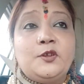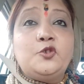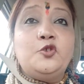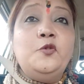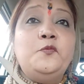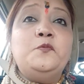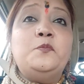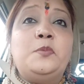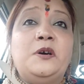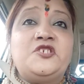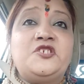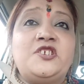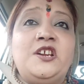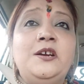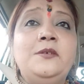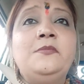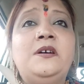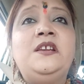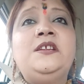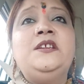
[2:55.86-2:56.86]
तो
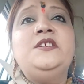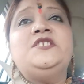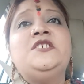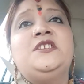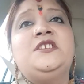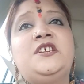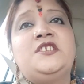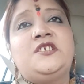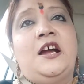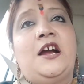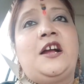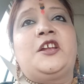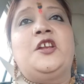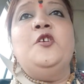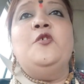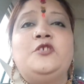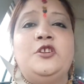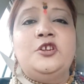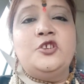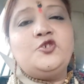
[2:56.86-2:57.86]
बजरंग बली जी ने जाके
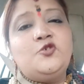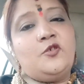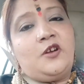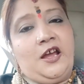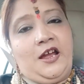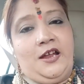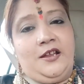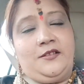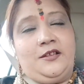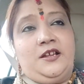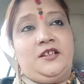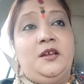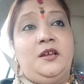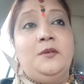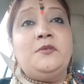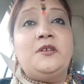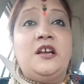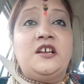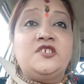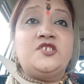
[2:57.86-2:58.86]
उन्हें छुड़ाया था
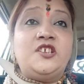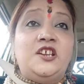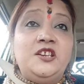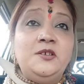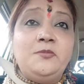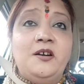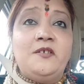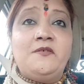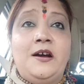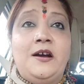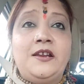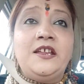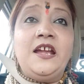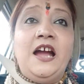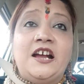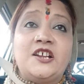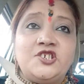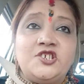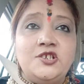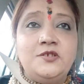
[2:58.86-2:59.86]
तब शनि भगवान ने
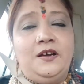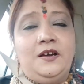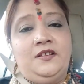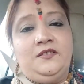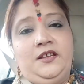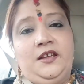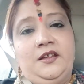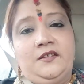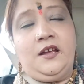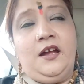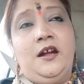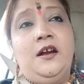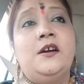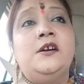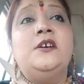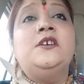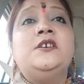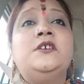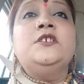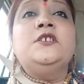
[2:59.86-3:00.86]
आशीर्वाद दिया था
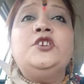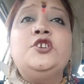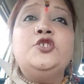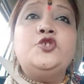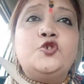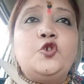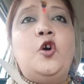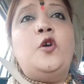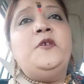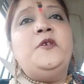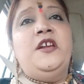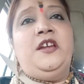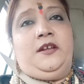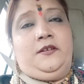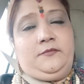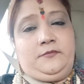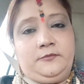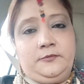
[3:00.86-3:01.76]
कि जो भी